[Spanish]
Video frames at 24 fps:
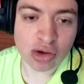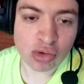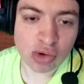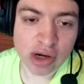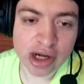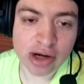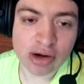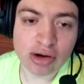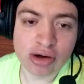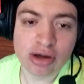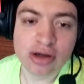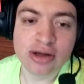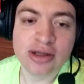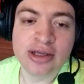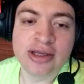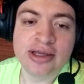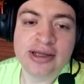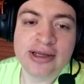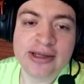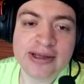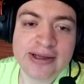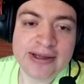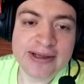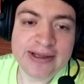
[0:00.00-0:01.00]
juego.
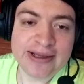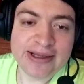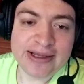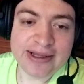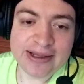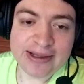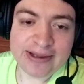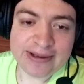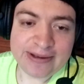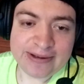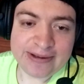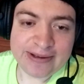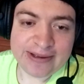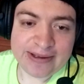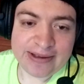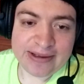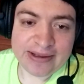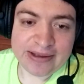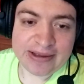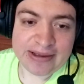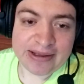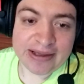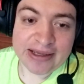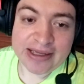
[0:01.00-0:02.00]

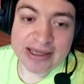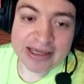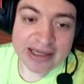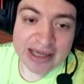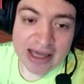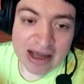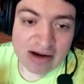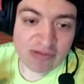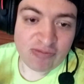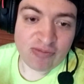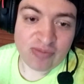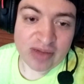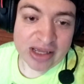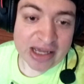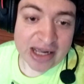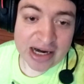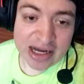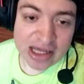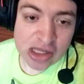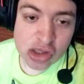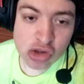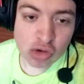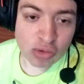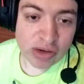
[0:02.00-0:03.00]
Y el,
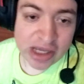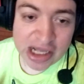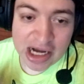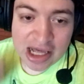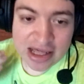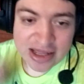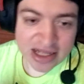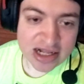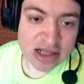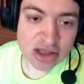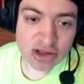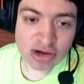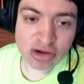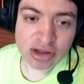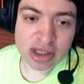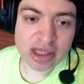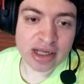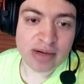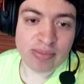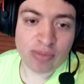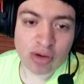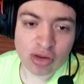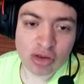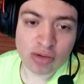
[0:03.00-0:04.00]
que estuviera dentro
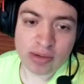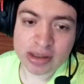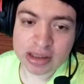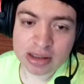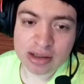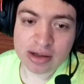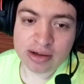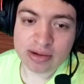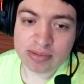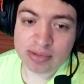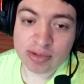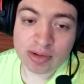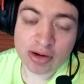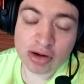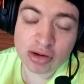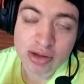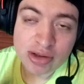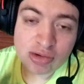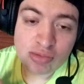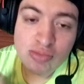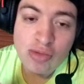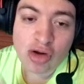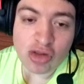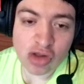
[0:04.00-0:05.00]
del modo Battle, bueno,
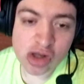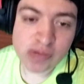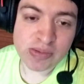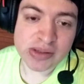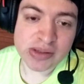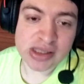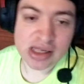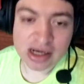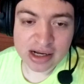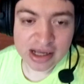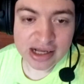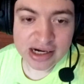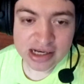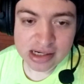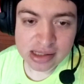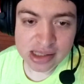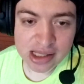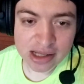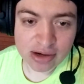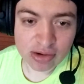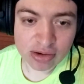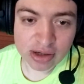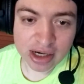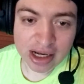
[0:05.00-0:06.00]
de un modo especial que le
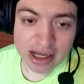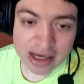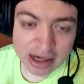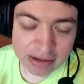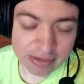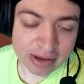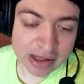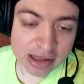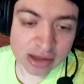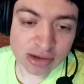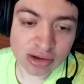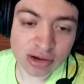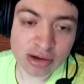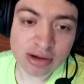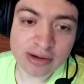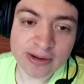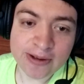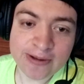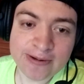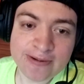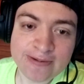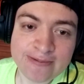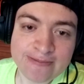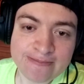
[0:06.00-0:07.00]
hicieron al evento,
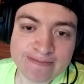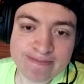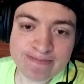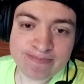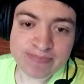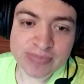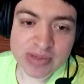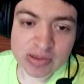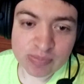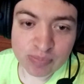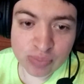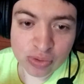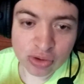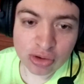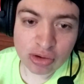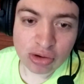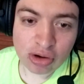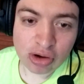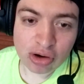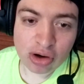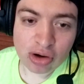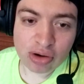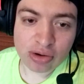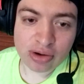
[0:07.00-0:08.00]

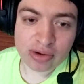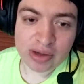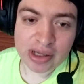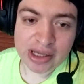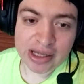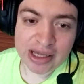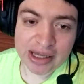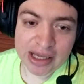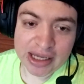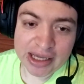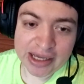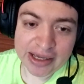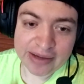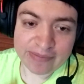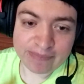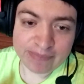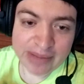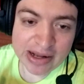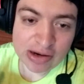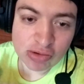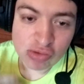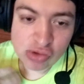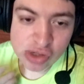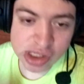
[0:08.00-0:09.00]
pudo
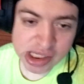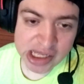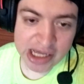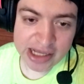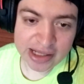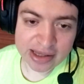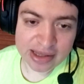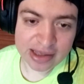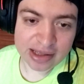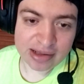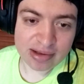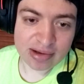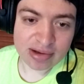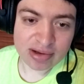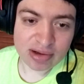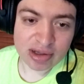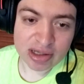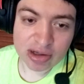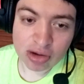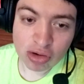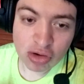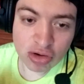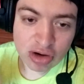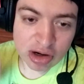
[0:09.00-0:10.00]
ver un set
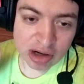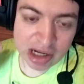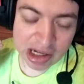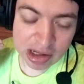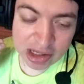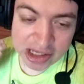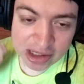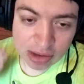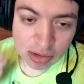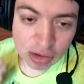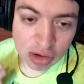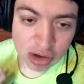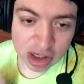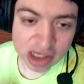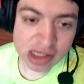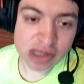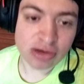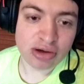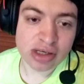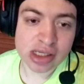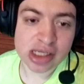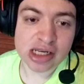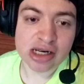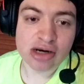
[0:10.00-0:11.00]
con
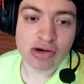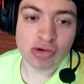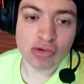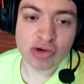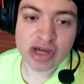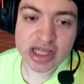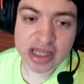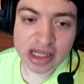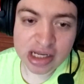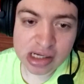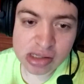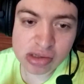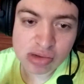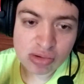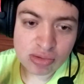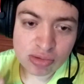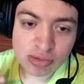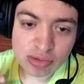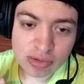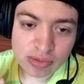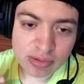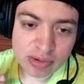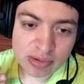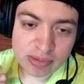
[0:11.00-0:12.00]
canciones incluidas,
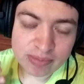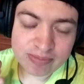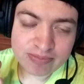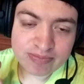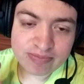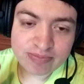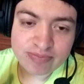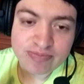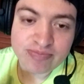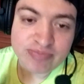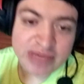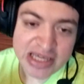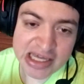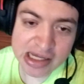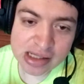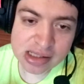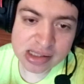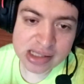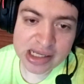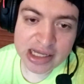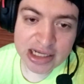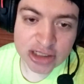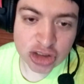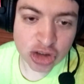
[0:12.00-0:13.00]
un
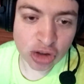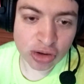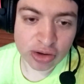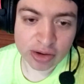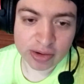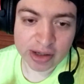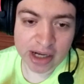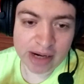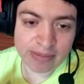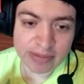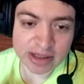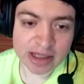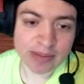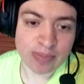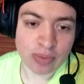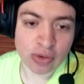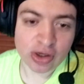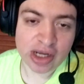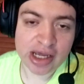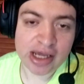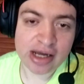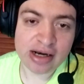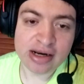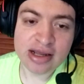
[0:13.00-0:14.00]
mix hecho realmente
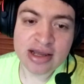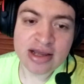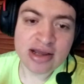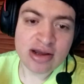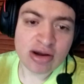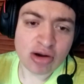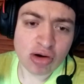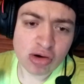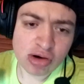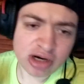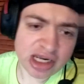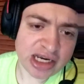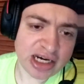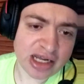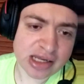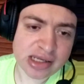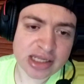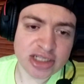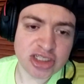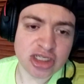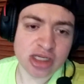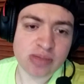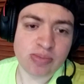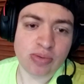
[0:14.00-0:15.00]
por él, con líneas
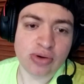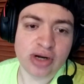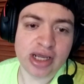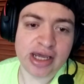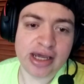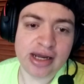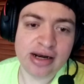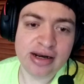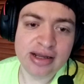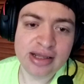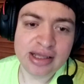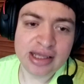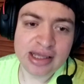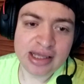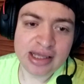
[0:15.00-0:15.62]
hechas por él